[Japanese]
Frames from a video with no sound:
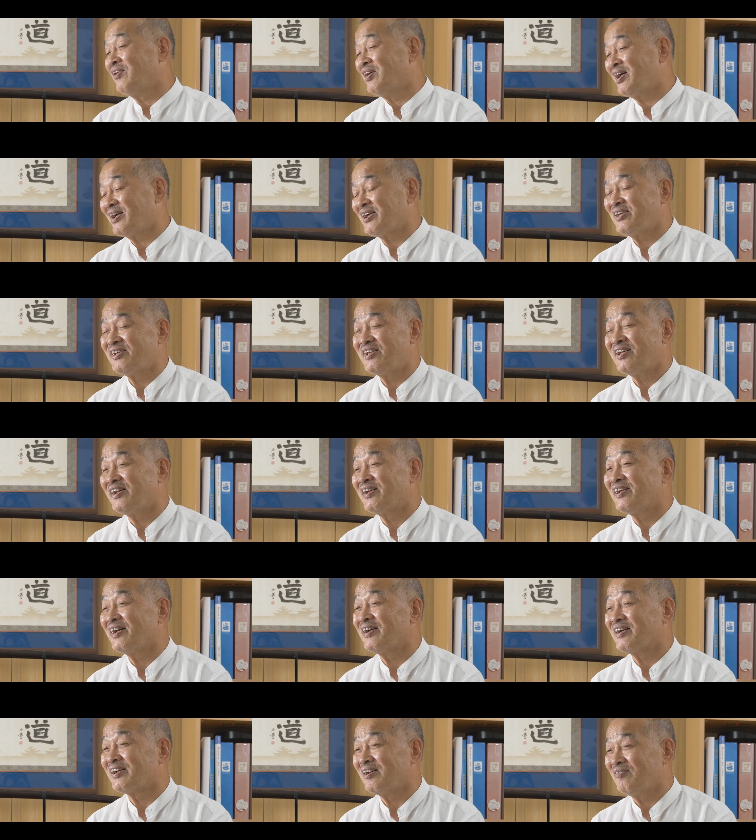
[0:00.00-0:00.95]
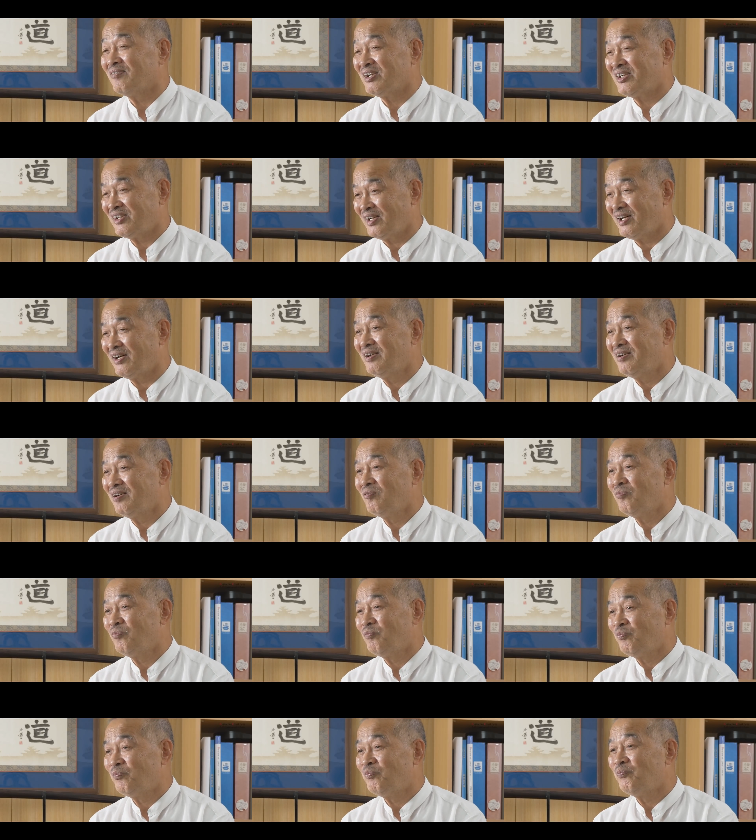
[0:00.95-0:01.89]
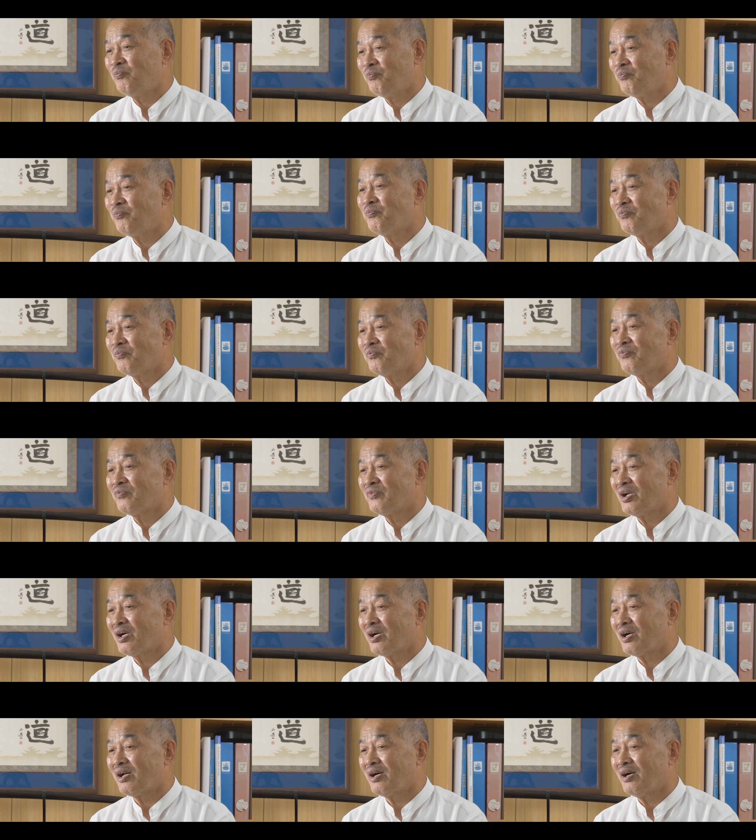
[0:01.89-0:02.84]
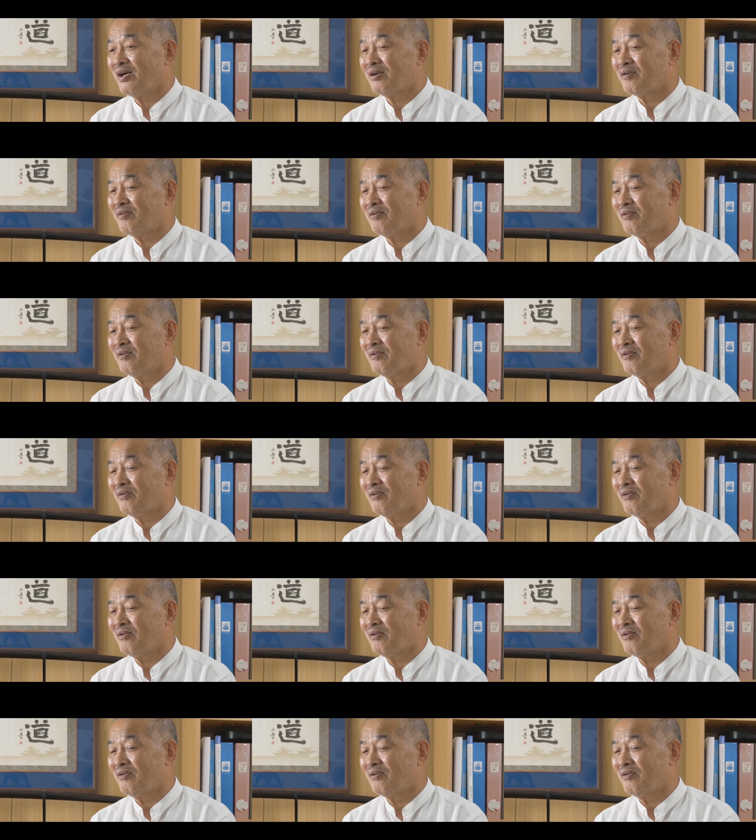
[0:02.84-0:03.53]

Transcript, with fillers: をやらせていただきましただからあの